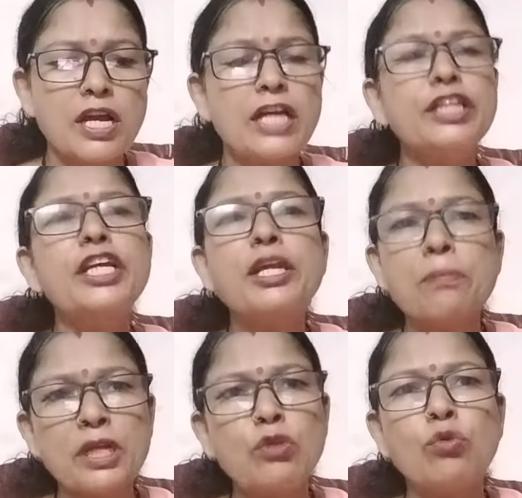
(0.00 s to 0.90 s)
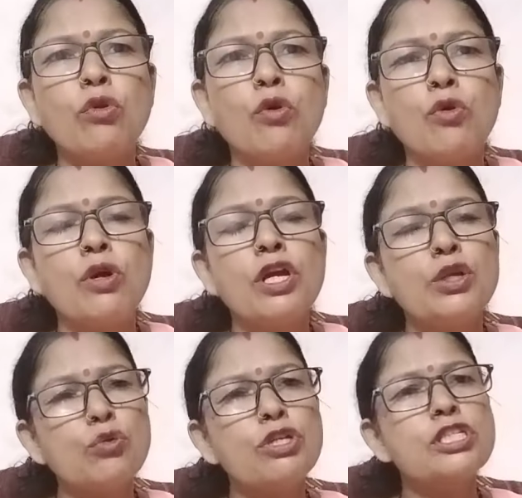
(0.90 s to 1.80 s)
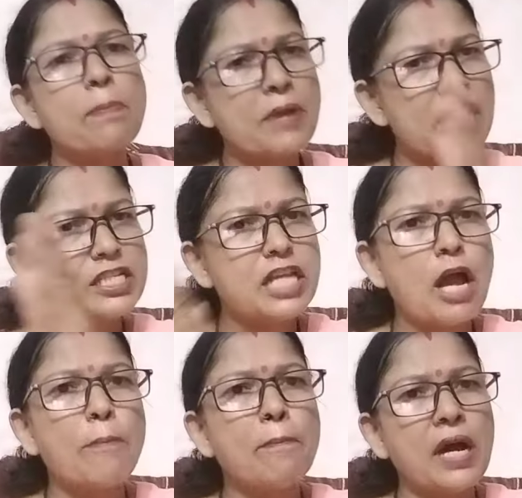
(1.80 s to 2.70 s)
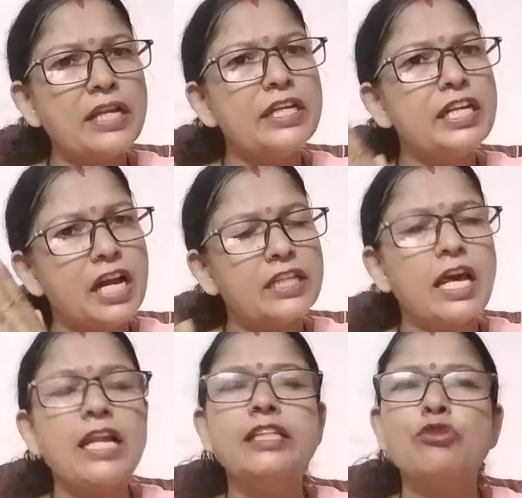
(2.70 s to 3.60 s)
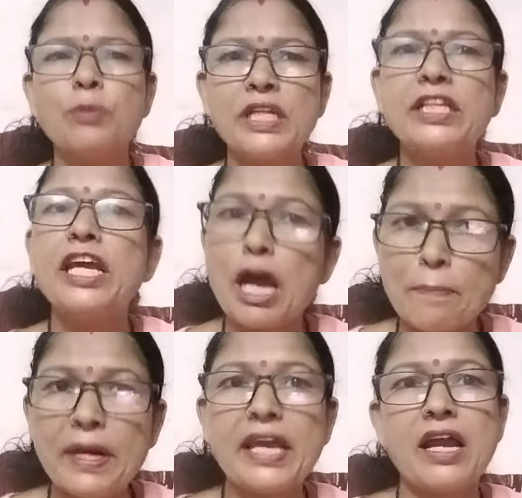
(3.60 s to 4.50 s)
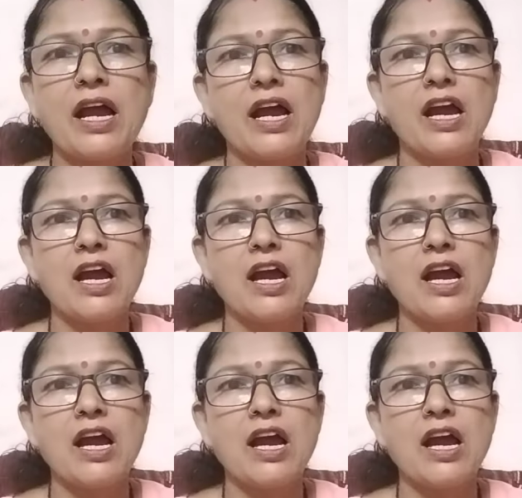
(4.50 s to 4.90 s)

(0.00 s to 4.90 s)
गंदगी मत उगलो क्योंकि सबका हिसाब माननीय अदालत में देना पड़ेगा